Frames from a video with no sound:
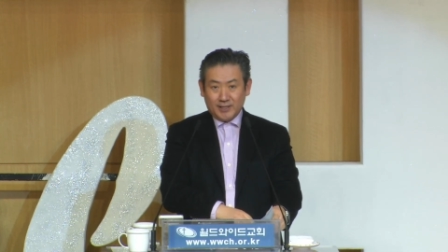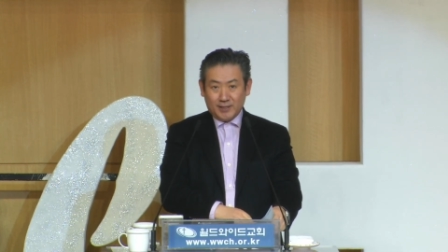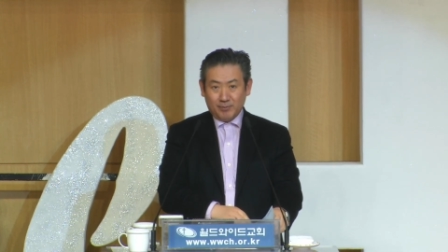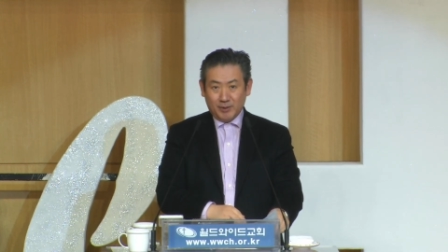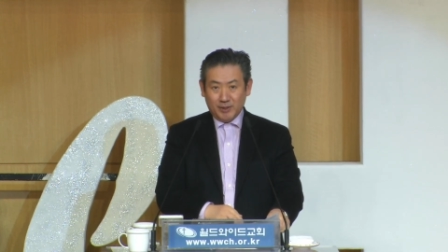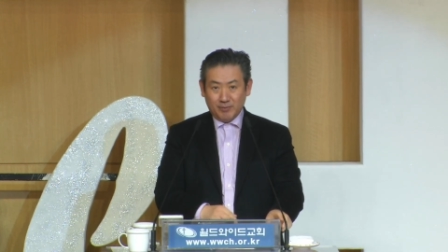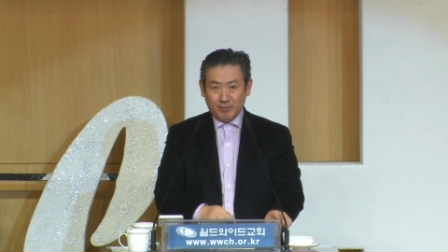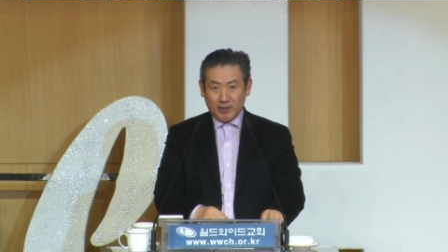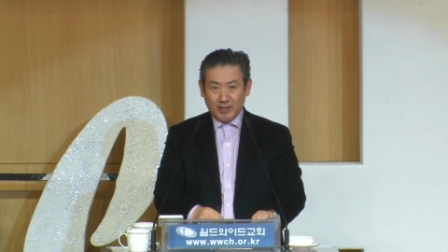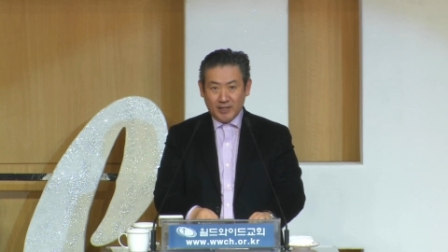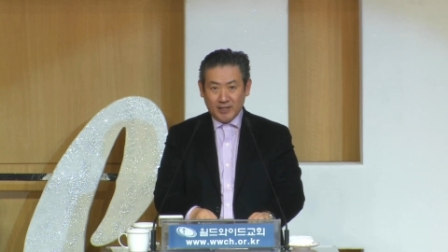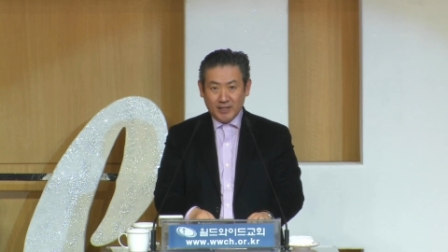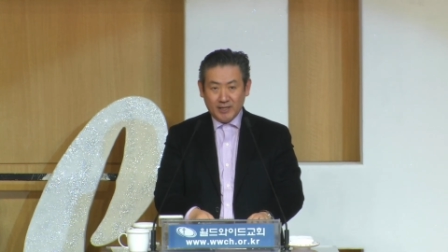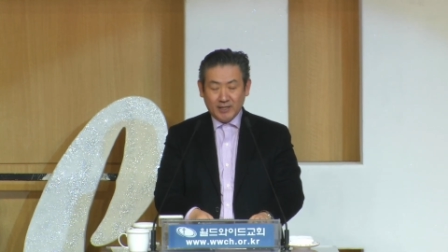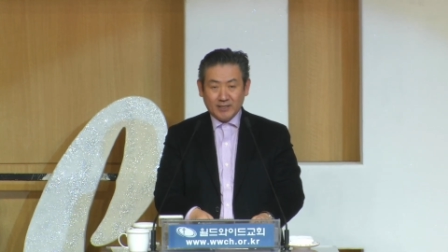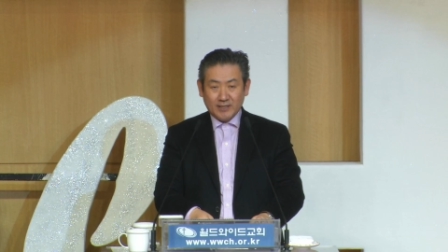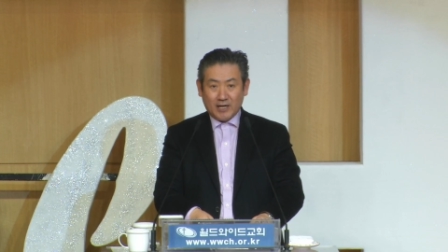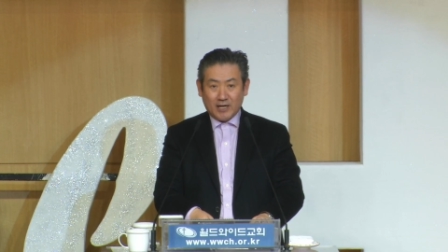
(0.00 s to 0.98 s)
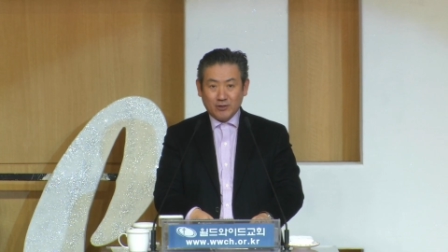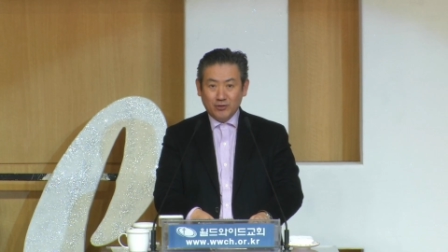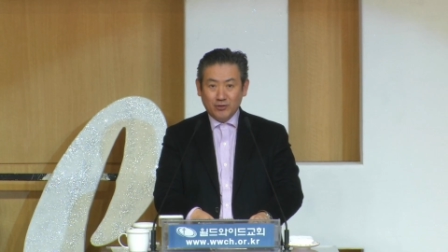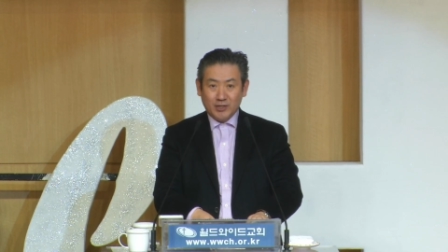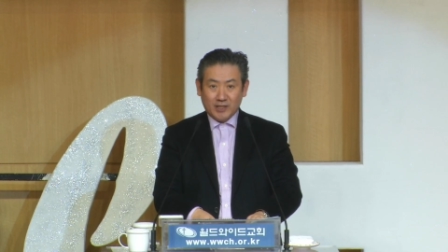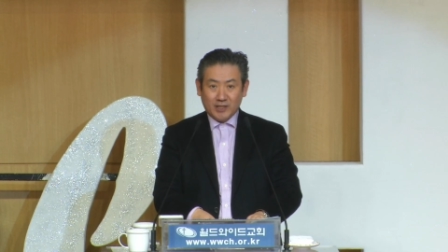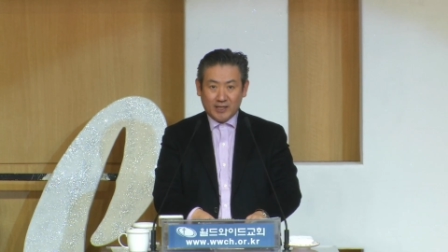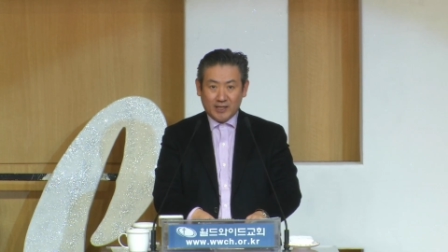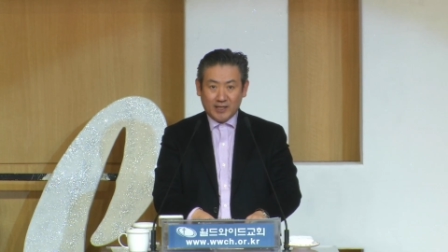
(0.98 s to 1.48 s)
지금 이미
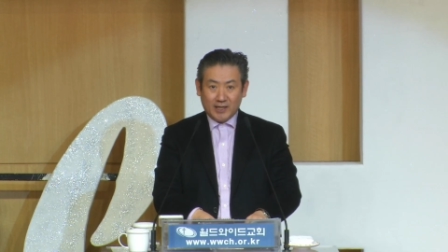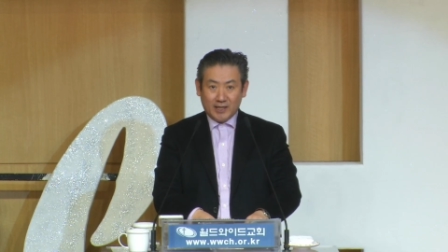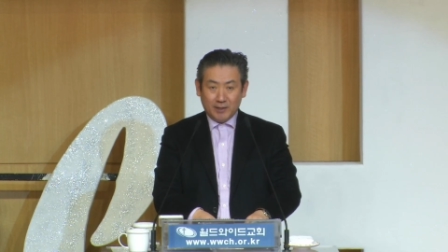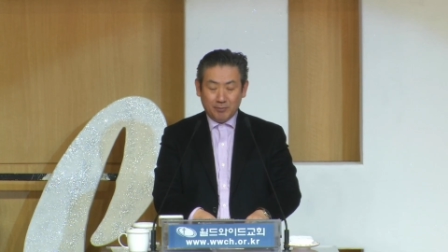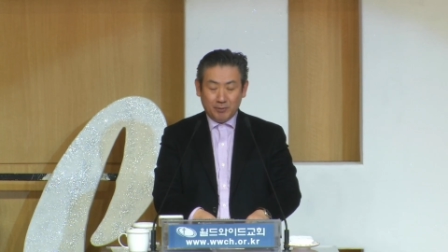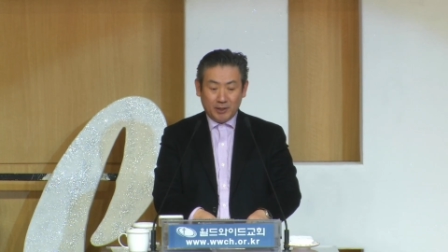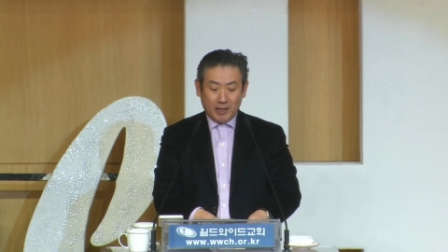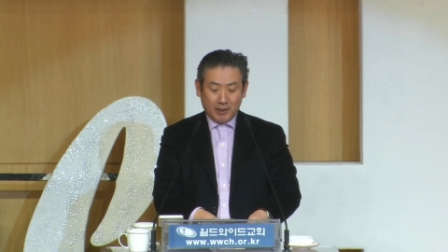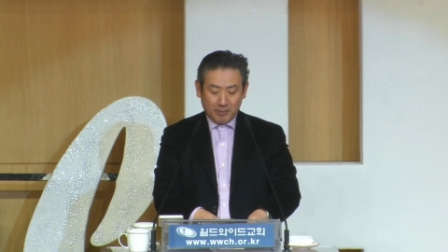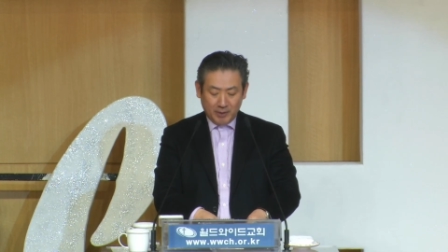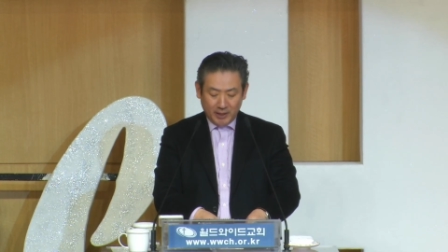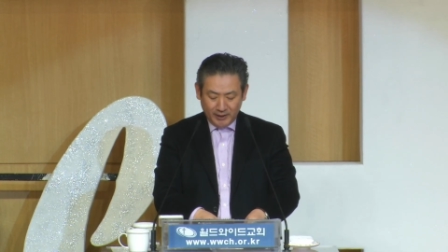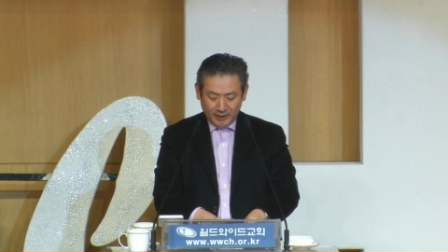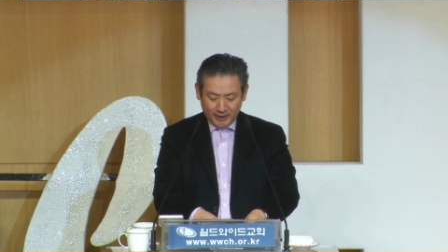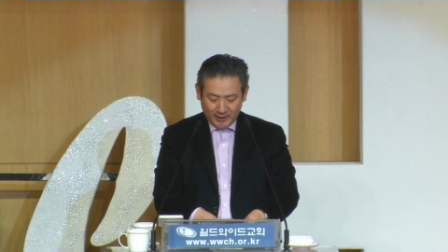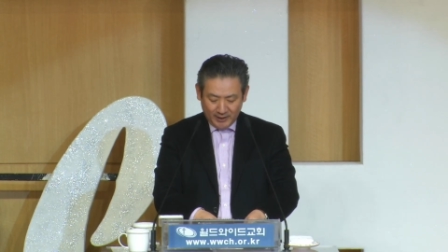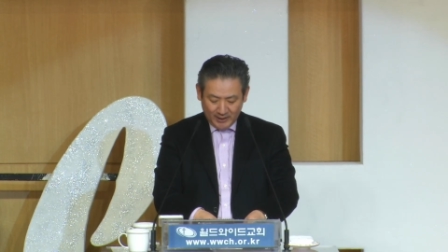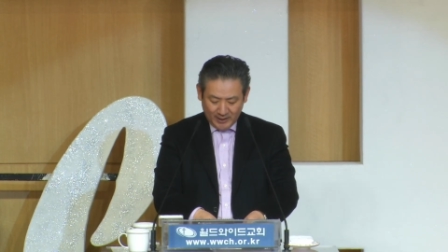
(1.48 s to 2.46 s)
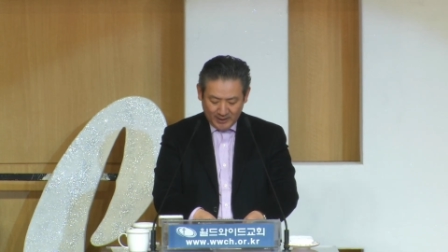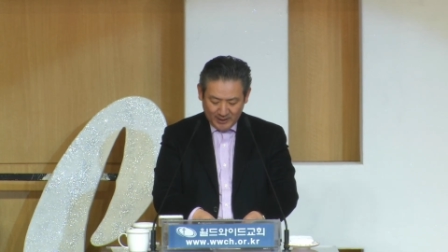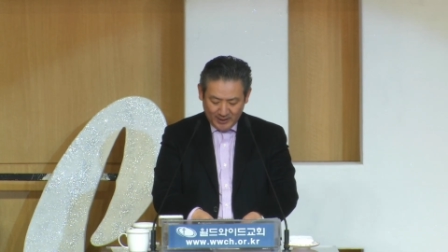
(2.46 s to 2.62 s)
사순절 기간입니다만은